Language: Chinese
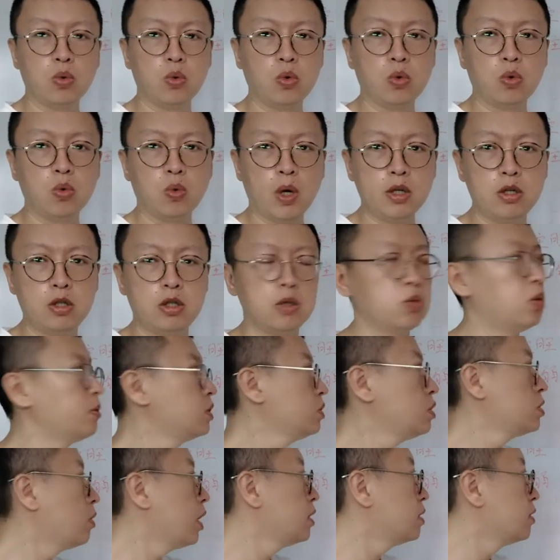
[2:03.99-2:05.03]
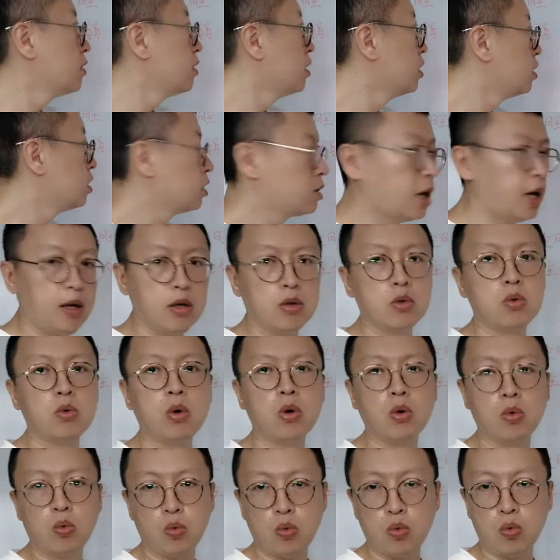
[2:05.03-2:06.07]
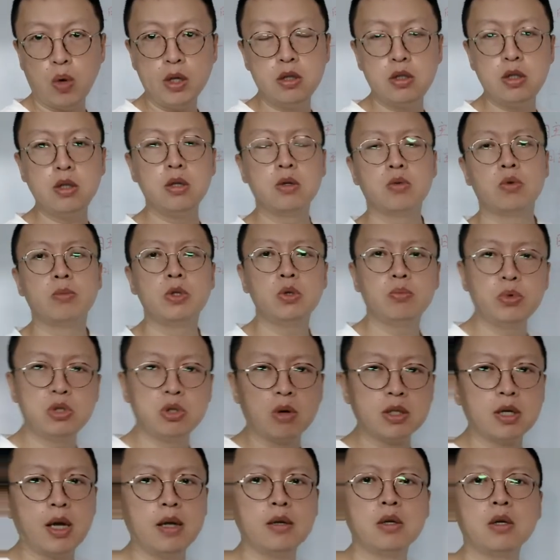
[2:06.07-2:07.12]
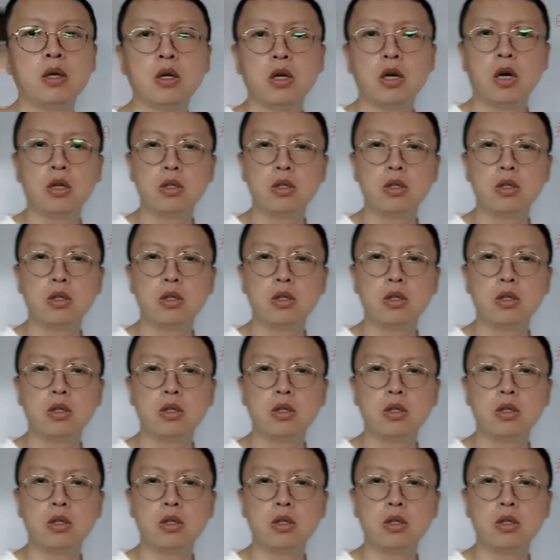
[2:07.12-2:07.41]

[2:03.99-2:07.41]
官是喜，我们就喜欢财；如果官是忌，我们就不喜欢财啊。